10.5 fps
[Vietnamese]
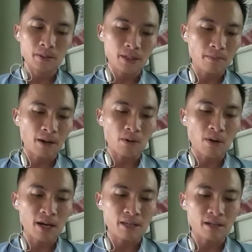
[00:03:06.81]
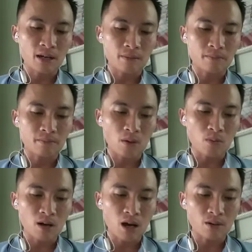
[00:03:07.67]
các bạn có hai trường hợp.
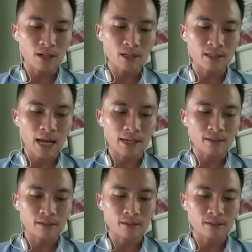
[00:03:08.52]
Một là họ rất tài